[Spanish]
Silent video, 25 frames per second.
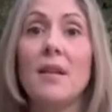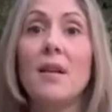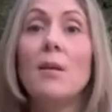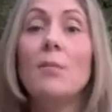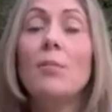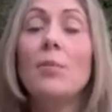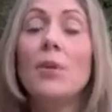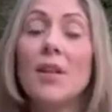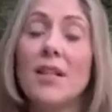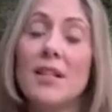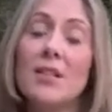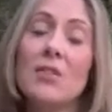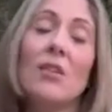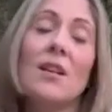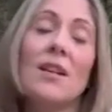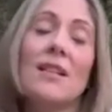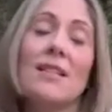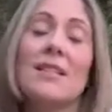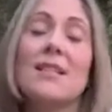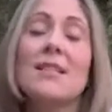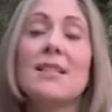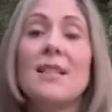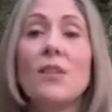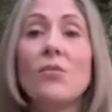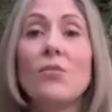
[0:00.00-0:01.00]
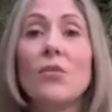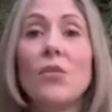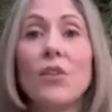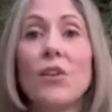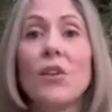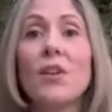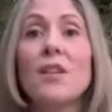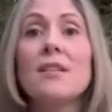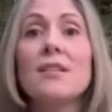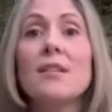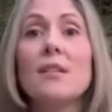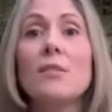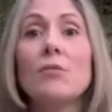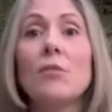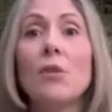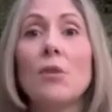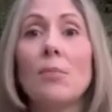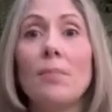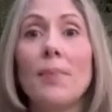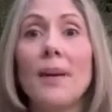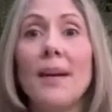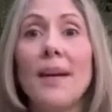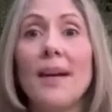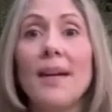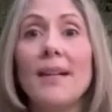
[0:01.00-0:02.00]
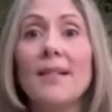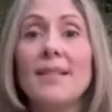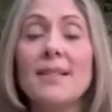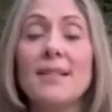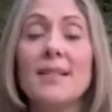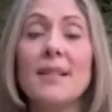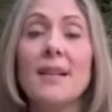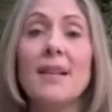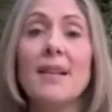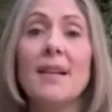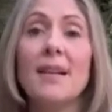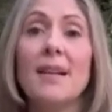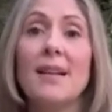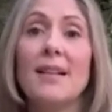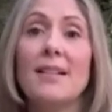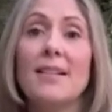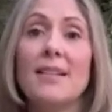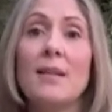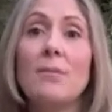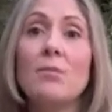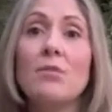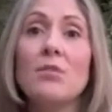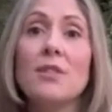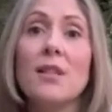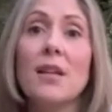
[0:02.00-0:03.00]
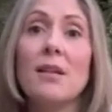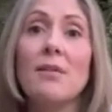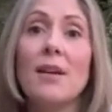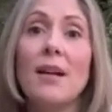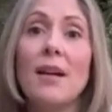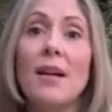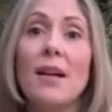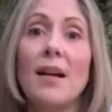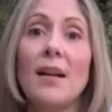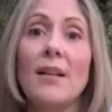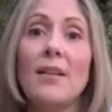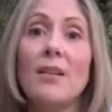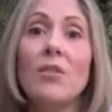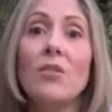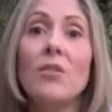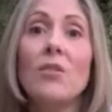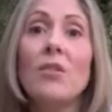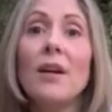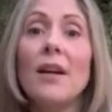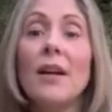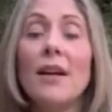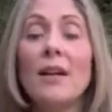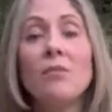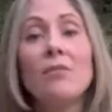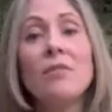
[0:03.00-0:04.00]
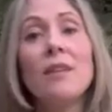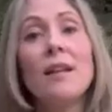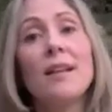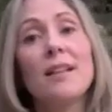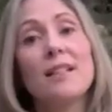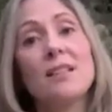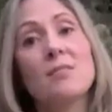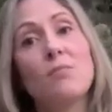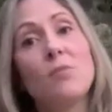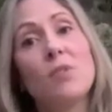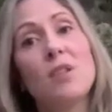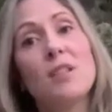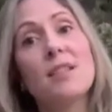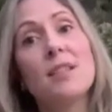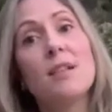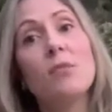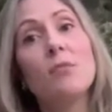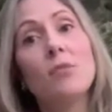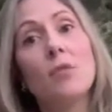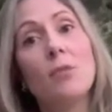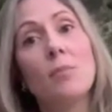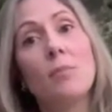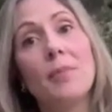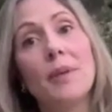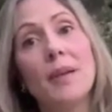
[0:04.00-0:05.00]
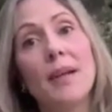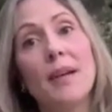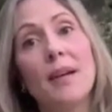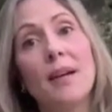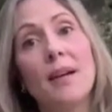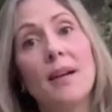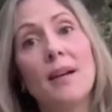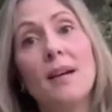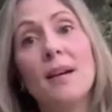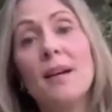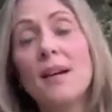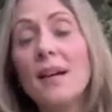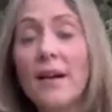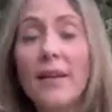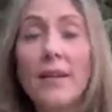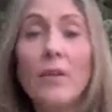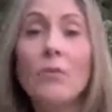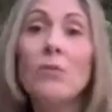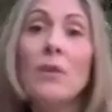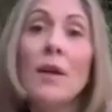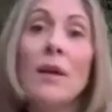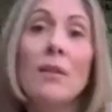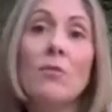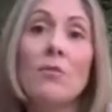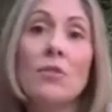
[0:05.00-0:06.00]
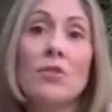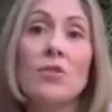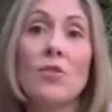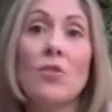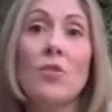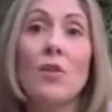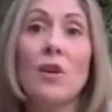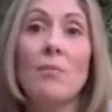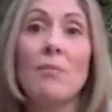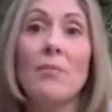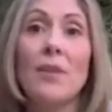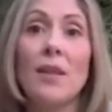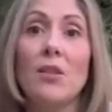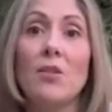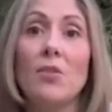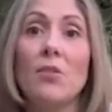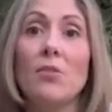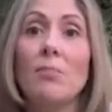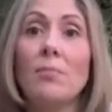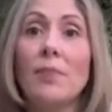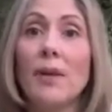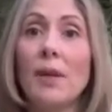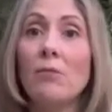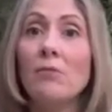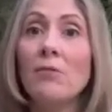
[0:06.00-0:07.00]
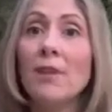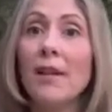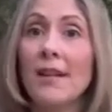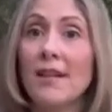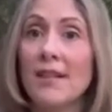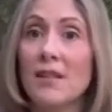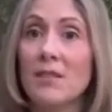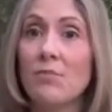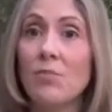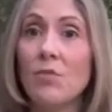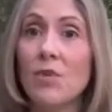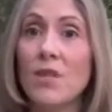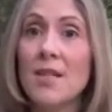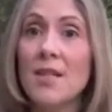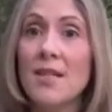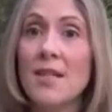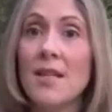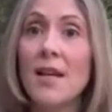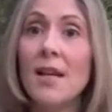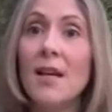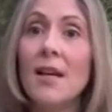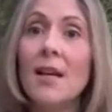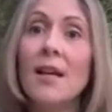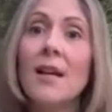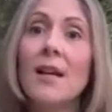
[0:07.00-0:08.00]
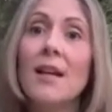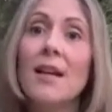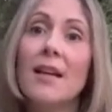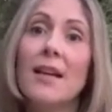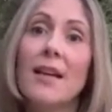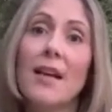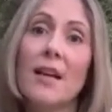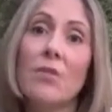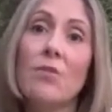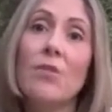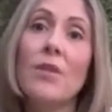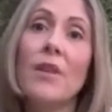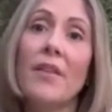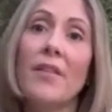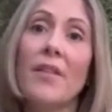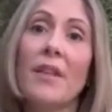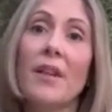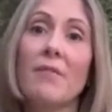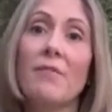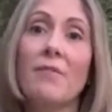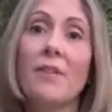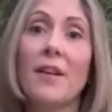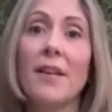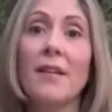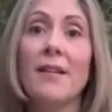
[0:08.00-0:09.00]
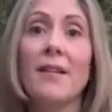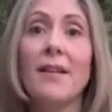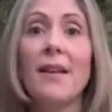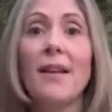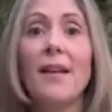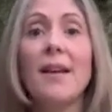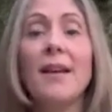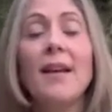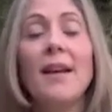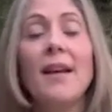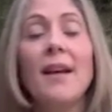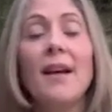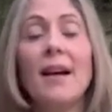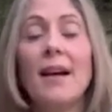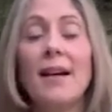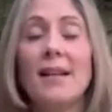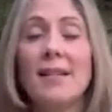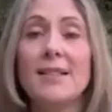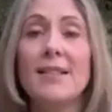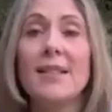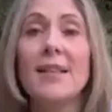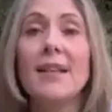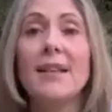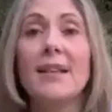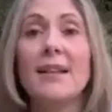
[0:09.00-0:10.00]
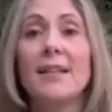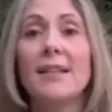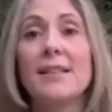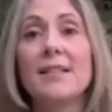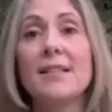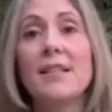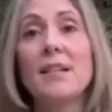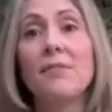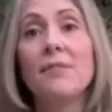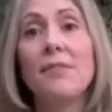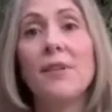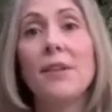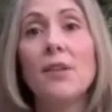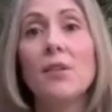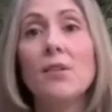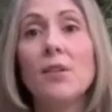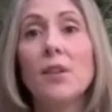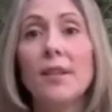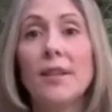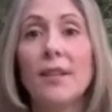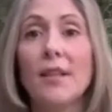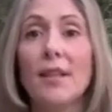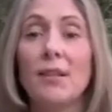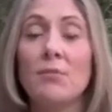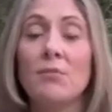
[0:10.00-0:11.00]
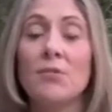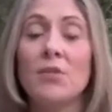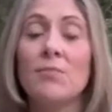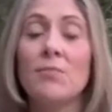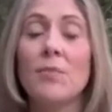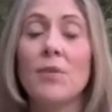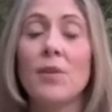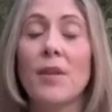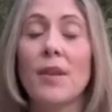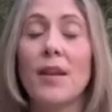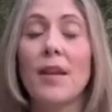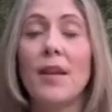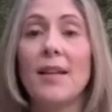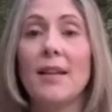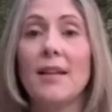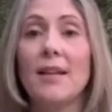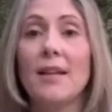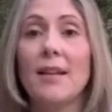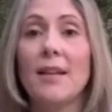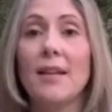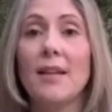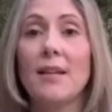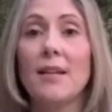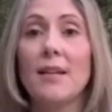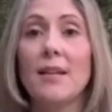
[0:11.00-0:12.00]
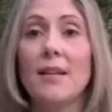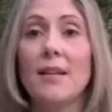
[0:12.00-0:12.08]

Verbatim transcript: Por eso las instituciones europeas estamos trabajando en una respuesta europea, cada una en nuestro ámbito, pero una respuesta que ayude a hacer frente a este gran desafío que tenemos por delante.